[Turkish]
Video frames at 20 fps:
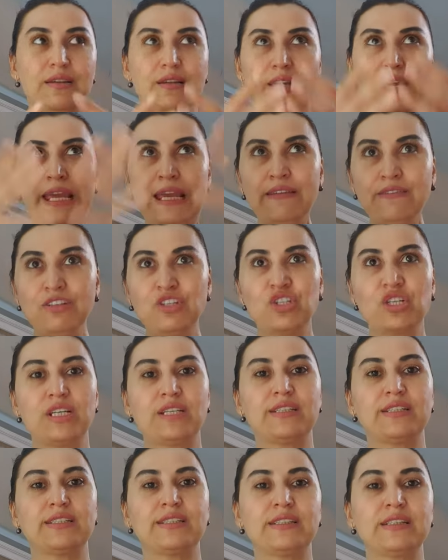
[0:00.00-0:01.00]
ev
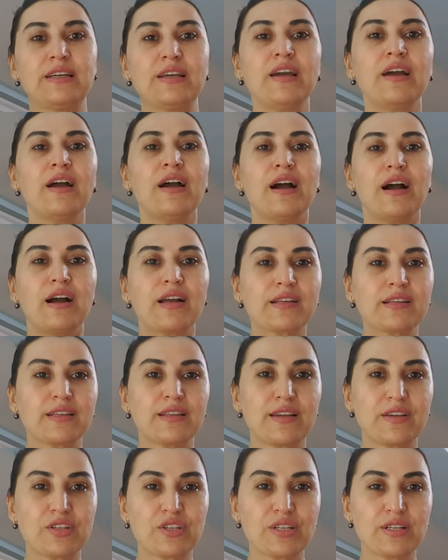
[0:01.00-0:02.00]
içerisinde
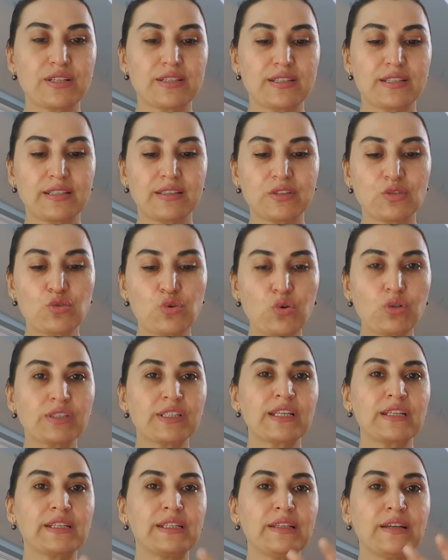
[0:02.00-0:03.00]
arkadaşlarınız ya da çok
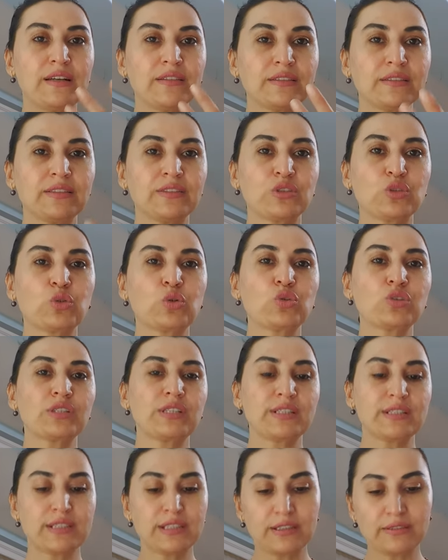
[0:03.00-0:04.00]
inandığınız
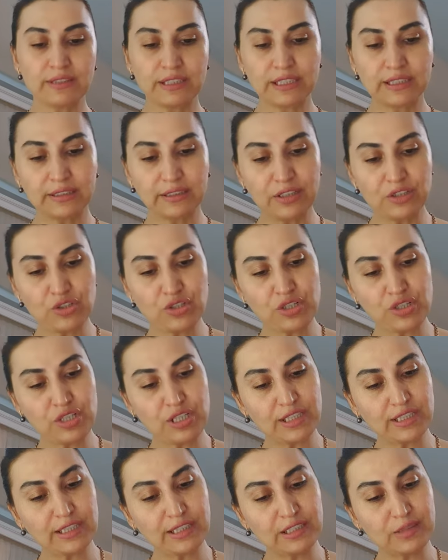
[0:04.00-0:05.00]
dostlarınızla vakit
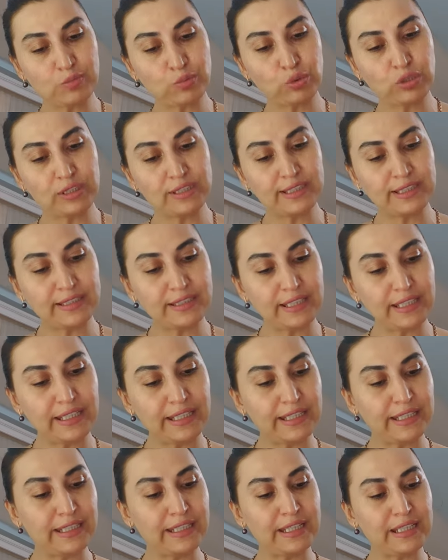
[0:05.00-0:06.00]
geçireceksiniz. Bu da size
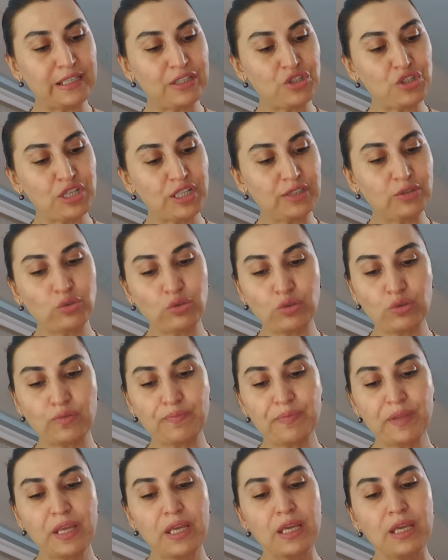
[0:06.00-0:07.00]
iyi gelecek diyorum.
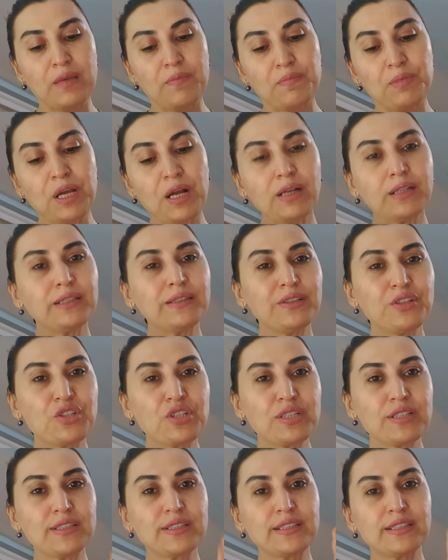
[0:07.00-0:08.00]
Bir
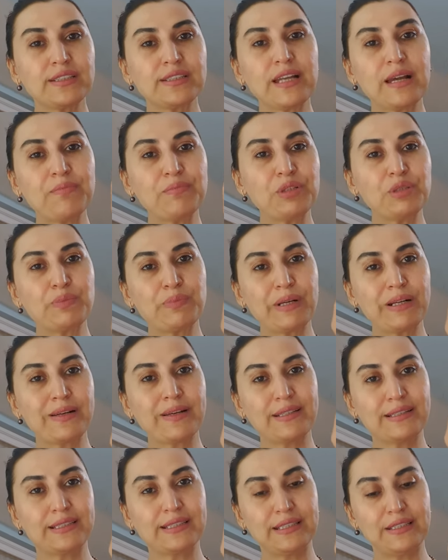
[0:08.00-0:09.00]
arkadaşınız sizden bir para
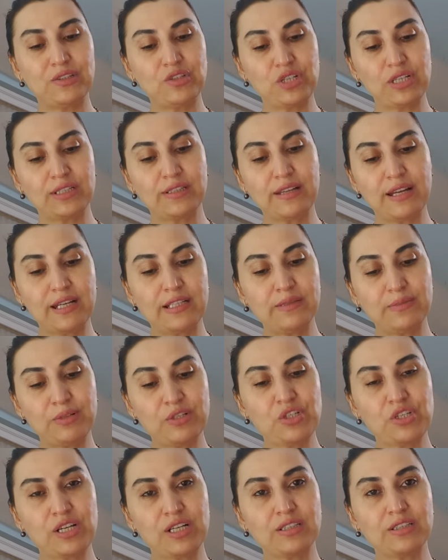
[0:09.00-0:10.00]
isteyecek değerli
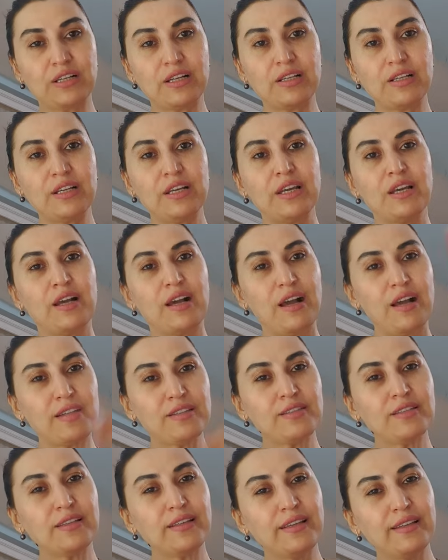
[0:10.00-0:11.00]
başaklar.
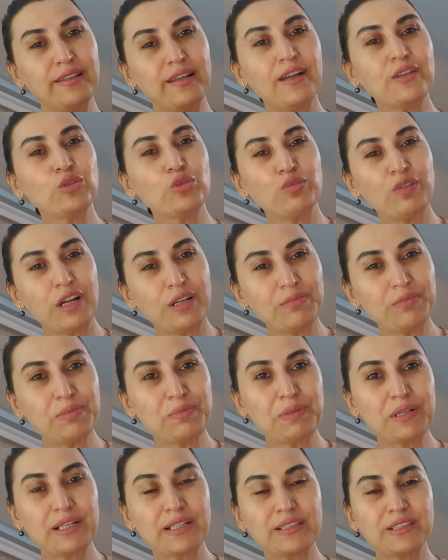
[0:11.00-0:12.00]
Aslında kenarda ufak bir
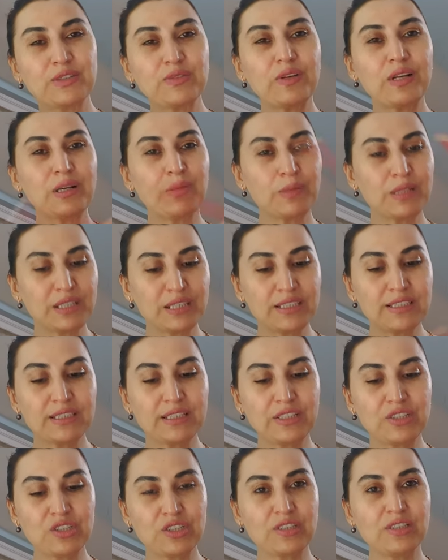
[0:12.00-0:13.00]
paranız var ama risk
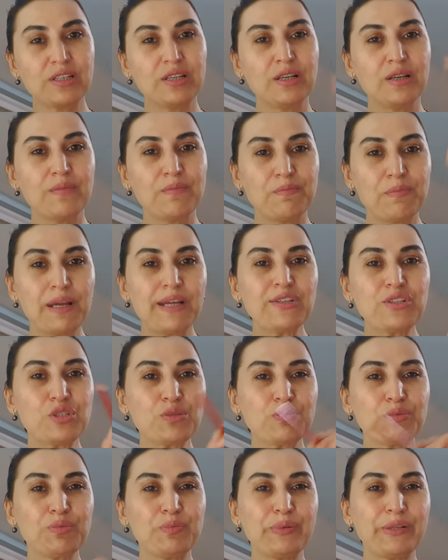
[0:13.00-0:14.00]
için.
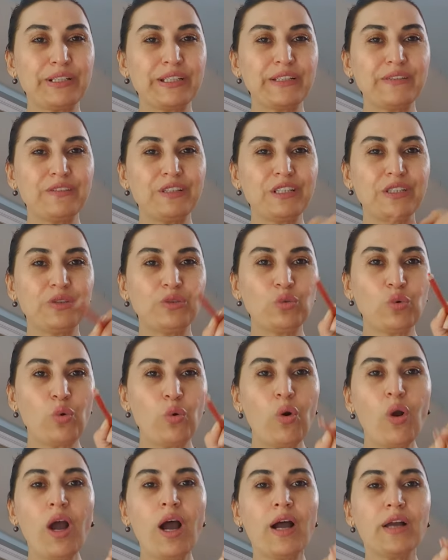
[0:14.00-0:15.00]
Bence bu parayı verin. O
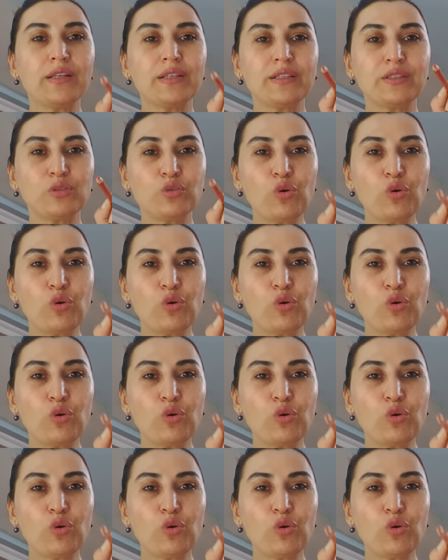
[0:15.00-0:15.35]
hanenin